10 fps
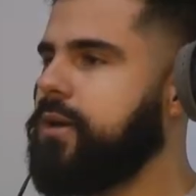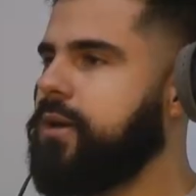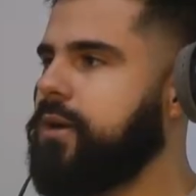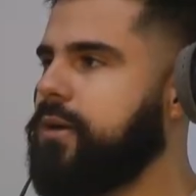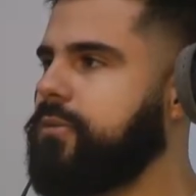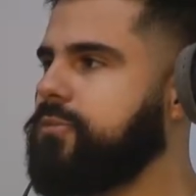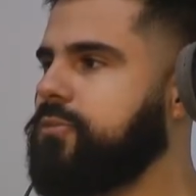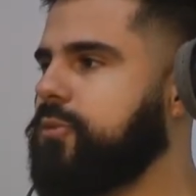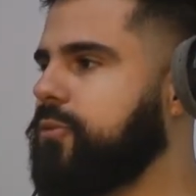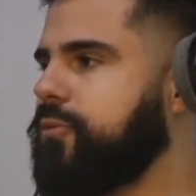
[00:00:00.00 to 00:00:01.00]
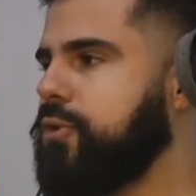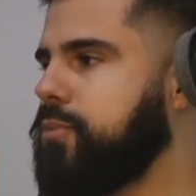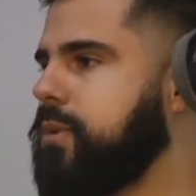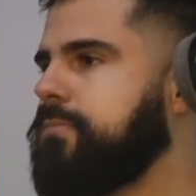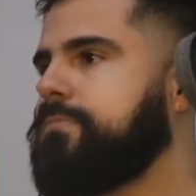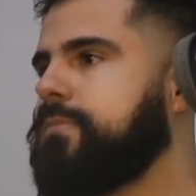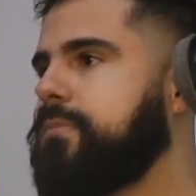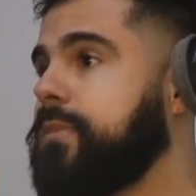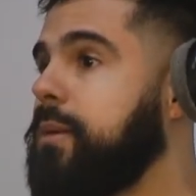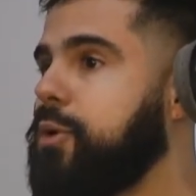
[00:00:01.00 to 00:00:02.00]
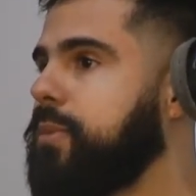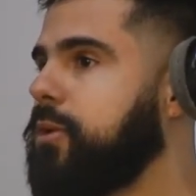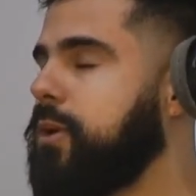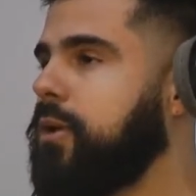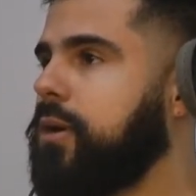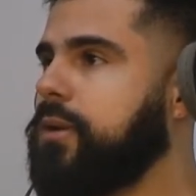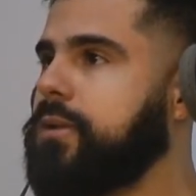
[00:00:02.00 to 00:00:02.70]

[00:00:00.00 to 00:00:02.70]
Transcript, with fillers: uh, o filme, na minha opinião, melhor.